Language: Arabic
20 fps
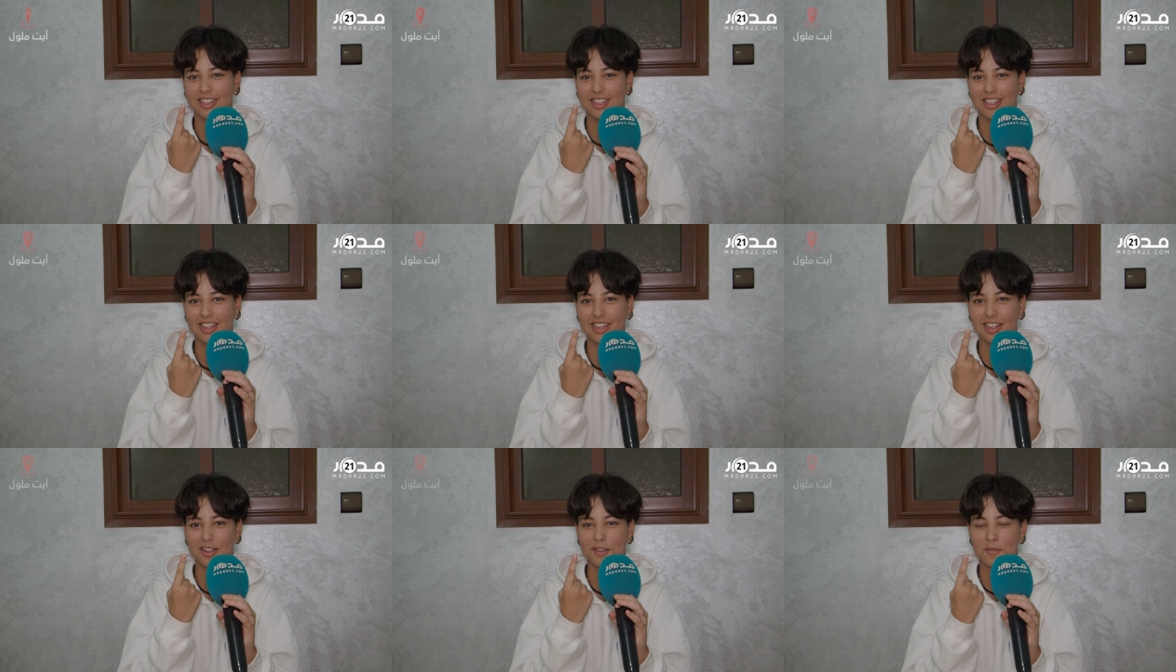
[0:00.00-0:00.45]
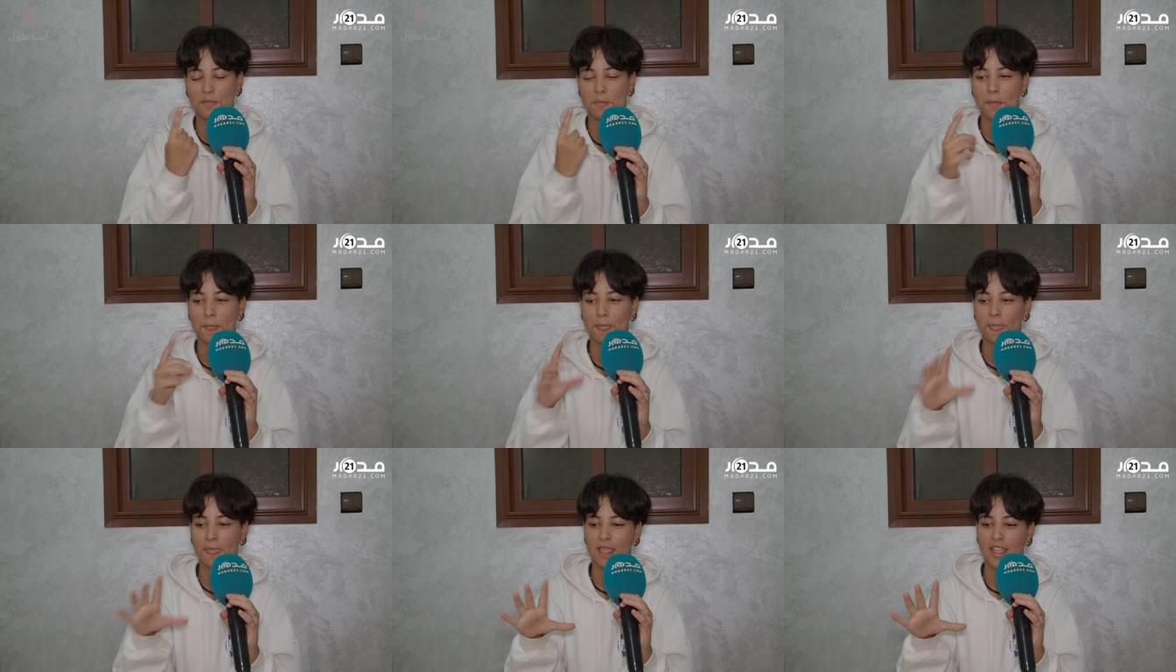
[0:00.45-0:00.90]
ياك
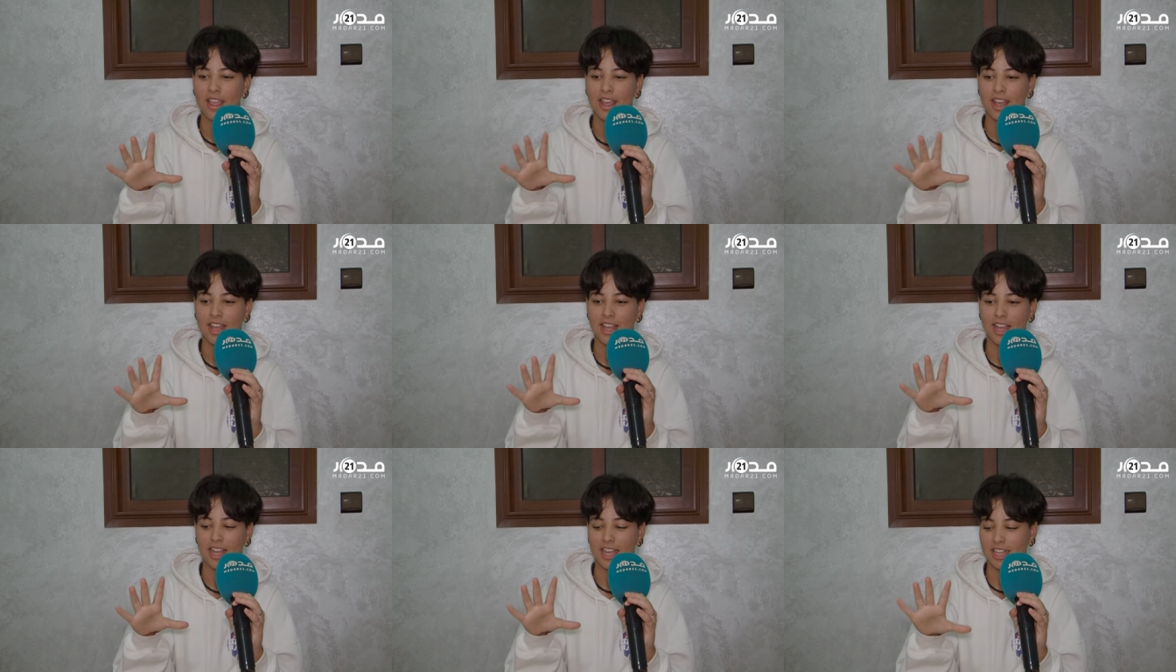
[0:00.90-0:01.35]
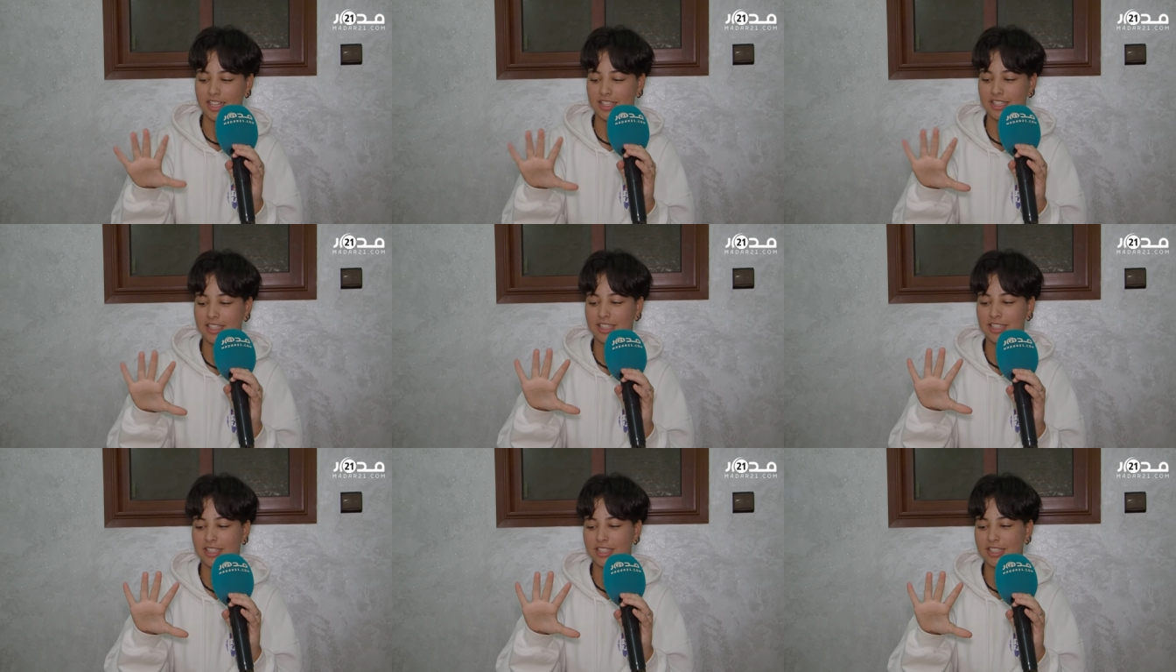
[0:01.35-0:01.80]

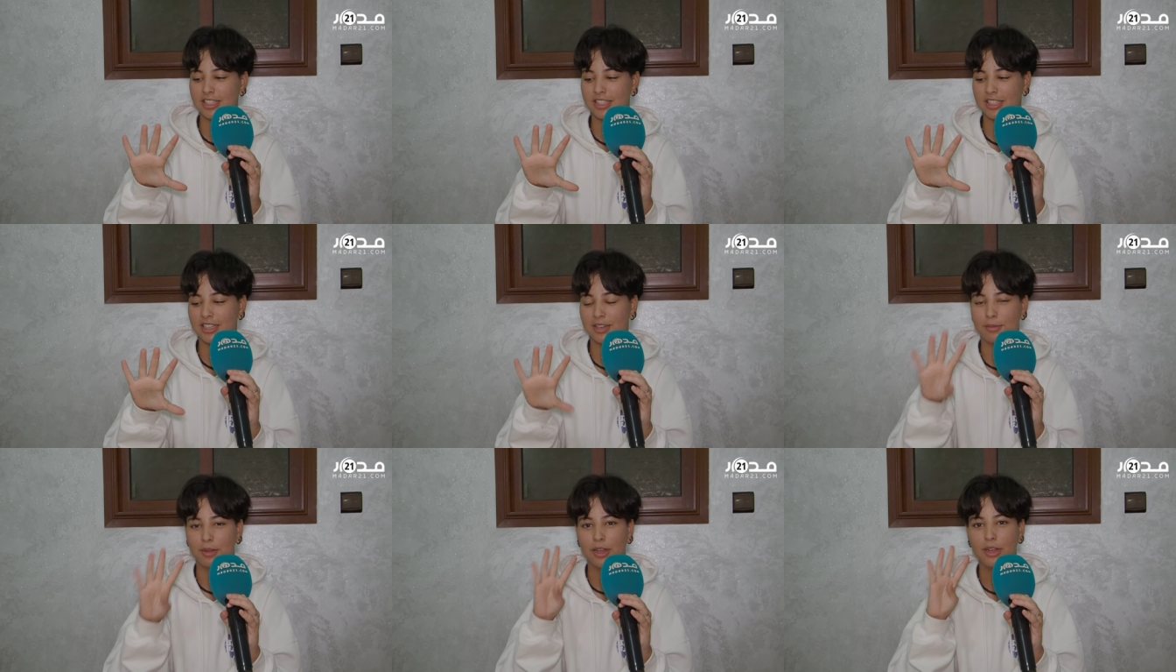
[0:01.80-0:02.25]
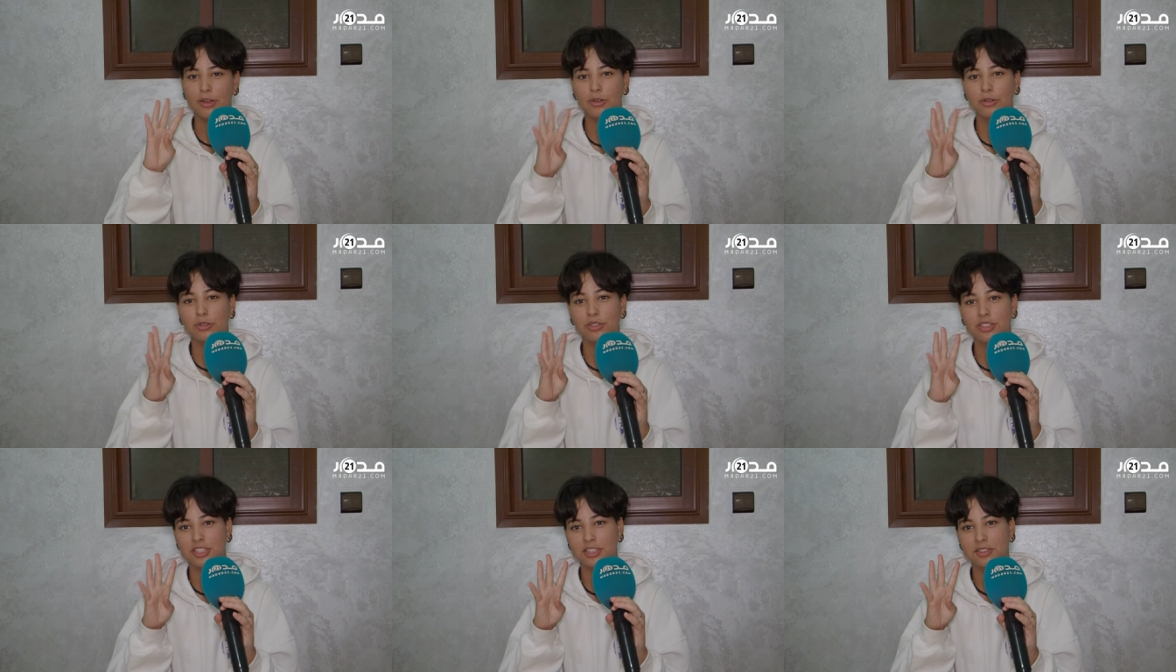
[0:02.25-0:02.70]
عندي ربعه
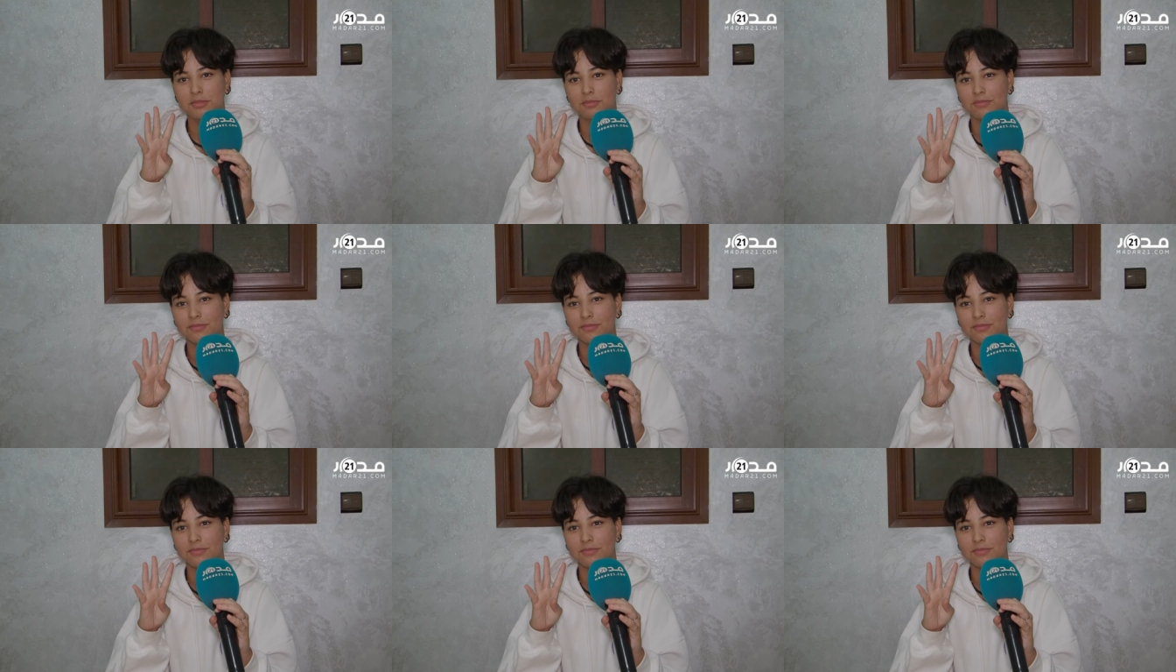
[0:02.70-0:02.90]
خوتي